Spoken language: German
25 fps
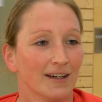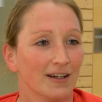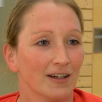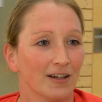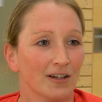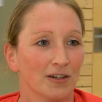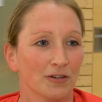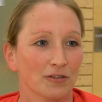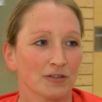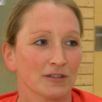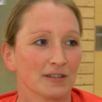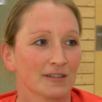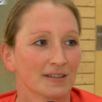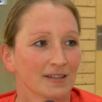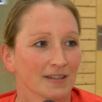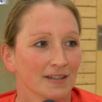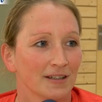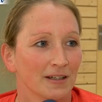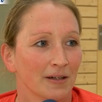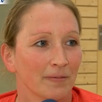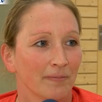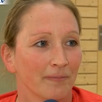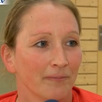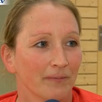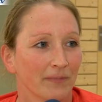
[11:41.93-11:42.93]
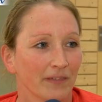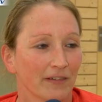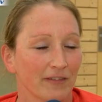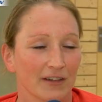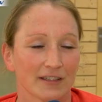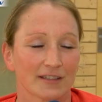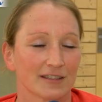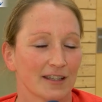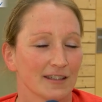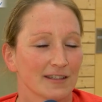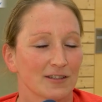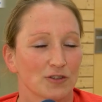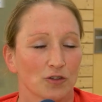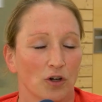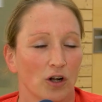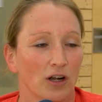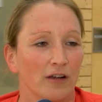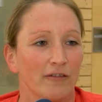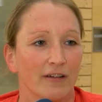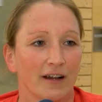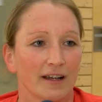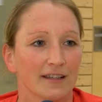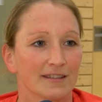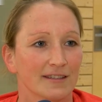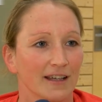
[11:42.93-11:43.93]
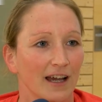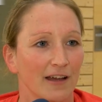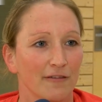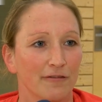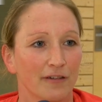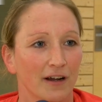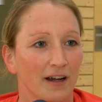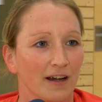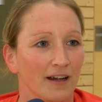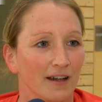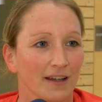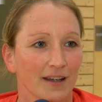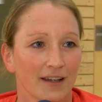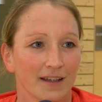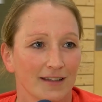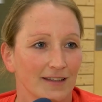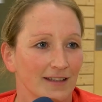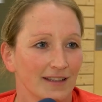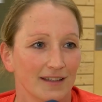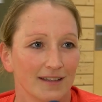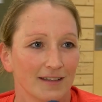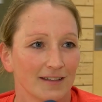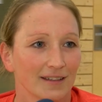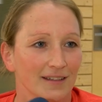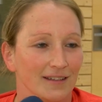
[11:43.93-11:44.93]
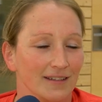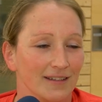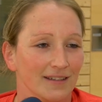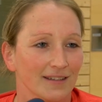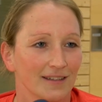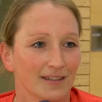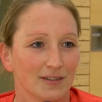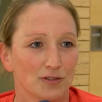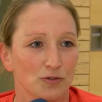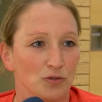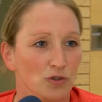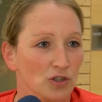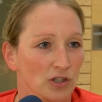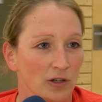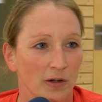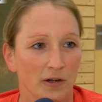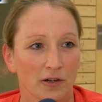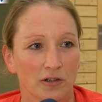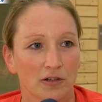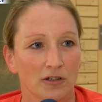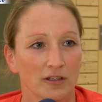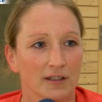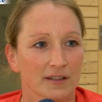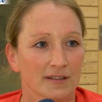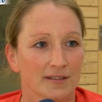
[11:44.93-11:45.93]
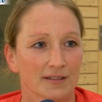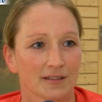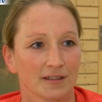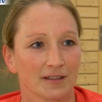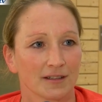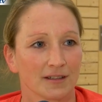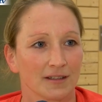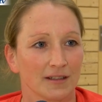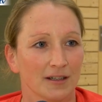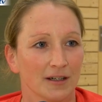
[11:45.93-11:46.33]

äh, und ähm, was ganz toll war, ist einfach die, die Zuschauerkulisse.